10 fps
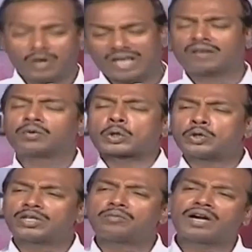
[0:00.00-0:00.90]
உங்களுக்கு
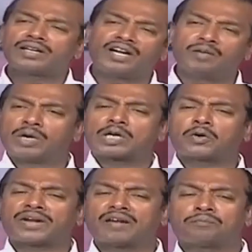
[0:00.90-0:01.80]
விரோதமாக
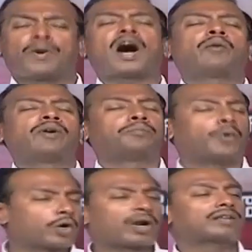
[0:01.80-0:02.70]
எழும்பக்கூடிய பாவ
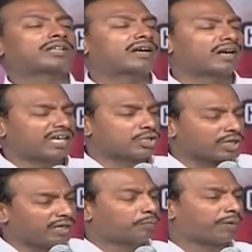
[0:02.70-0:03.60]
போராட்டங்களை
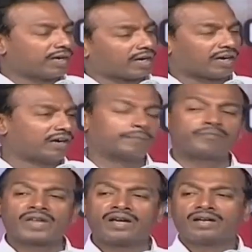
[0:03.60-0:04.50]
ஜெயிப்பீர்கள்
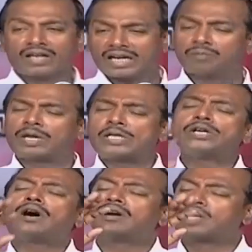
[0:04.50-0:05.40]
நீங்கள்
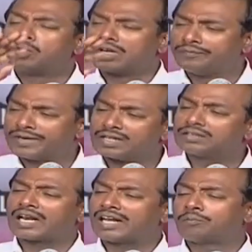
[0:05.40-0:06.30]
மெய்யான ஒரு
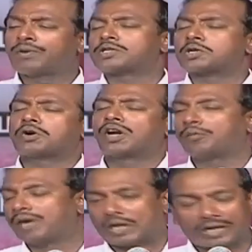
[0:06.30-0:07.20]
விடுதலை பெற்றுக்
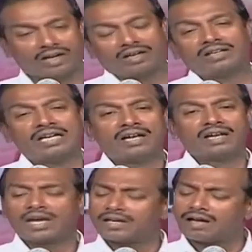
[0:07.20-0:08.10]
கொள்ளுவீர்கள்
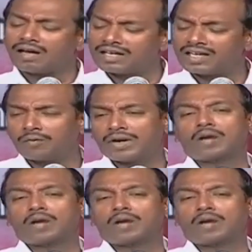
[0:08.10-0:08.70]
என்னால் இதை